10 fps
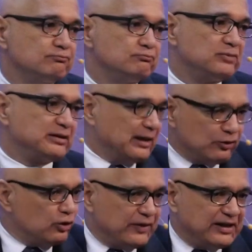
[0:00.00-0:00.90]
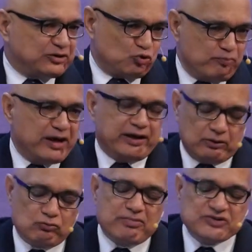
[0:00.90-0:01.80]
Tratándolo de resumir en
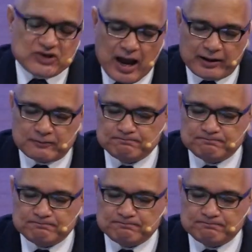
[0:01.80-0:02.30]
un mensaje.